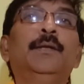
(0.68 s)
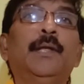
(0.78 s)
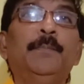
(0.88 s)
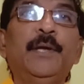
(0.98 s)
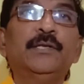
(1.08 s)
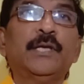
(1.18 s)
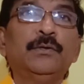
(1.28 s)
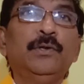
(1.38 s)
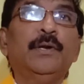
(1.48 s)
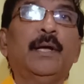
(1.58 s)
నా పేరు
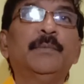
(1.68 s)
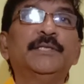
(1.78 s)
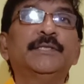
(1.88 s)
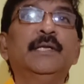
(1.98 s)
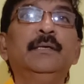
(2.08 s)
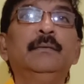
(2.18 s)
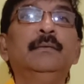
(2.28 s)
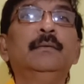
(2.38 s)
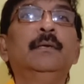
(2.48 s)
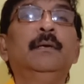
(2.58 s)
తంగుటూ రామకృష్ణ
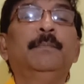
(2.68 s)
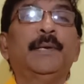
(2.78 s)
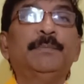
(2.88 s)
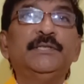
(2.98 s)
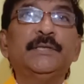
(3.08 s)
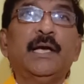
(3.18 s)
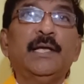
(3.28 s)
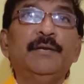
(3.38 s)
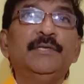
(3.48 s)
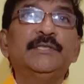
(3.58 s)
ప్రపంచ
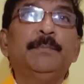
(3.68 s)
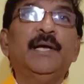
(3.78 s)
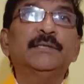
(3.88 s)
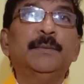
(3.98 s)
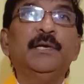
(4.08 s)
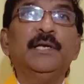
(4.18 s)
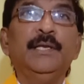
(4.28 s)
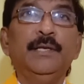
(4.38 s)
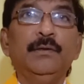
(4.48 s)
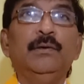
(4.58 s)
ఆర్యవేశ మహాసభకి
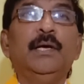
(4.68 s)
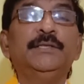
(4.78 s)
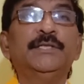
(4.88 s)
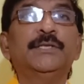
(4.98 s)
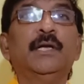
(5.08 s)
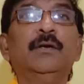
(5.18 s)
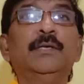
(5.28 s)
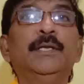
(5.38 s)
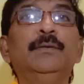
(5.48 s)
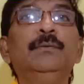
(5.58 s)
నేను అధ్యక్షుడిగా
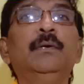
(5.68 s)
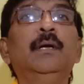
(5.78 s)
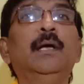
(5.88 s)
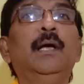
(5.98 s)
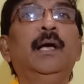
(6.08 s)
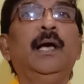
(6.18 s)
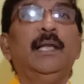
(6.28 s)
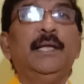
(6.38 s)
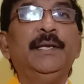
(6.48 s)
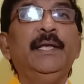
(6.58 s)
ఉన్నాను
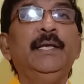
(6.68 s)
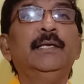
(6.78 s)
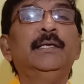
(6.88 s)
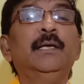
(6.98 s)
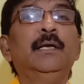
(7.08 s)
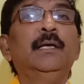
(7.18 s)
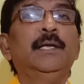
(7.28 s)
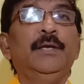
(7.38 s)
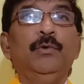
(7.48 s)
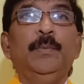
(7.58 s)
అలానే
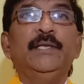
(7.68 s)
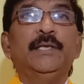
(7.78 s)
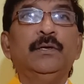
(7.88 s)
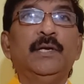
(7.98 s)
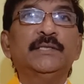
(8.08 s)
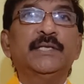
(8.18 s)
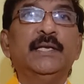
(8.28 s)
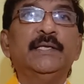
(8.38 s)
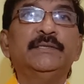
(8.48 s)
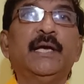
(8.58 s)
ఈ ఉభయ తెలుగు
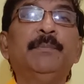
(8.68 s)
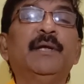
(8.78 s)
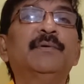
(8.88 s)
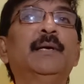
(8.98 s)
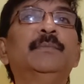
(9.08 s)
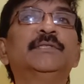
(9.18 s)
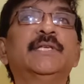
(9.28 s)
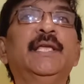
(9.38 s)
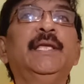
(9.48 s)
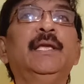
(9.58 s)
రాష్ట్రాలకి ఛాంబర్ ఆఫ్
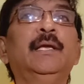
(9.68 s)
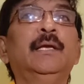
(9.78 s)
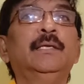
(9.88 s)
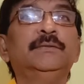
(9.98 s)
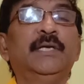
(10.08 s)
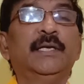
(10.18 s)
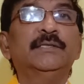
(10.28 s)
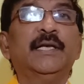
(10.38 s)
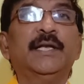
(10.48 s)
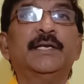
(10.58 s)
కామర్స్కి
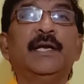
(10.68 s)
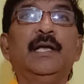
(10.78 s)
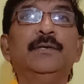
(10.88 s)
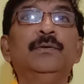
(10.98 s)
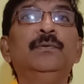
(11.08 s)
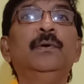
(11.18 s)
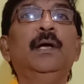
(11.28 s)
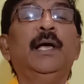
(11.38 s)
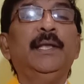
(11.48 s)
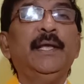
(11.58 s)
జనరల్ సెక్రటరీగాను
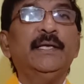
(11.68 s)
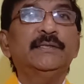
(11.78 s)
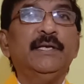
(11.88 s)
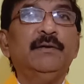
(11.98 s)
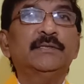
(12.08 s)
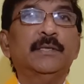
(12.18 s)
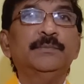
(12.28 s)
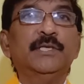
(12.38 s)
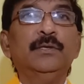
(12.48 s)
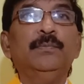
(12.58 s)
అనేక సేవా
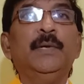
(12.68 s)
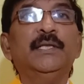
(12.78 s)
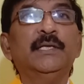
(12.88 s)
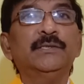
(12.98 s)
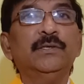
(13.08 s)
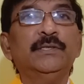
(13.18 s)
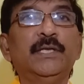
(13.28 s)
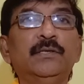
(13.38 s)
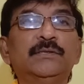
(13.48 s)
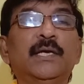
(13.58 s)
సంస్థలు మద్రాసులోని
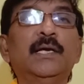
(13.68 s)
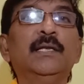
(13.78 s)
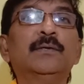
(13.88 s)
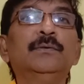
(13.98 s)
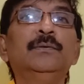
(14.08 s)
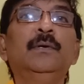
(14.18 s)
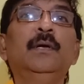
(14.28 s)
తెలుగు సంఘాలకు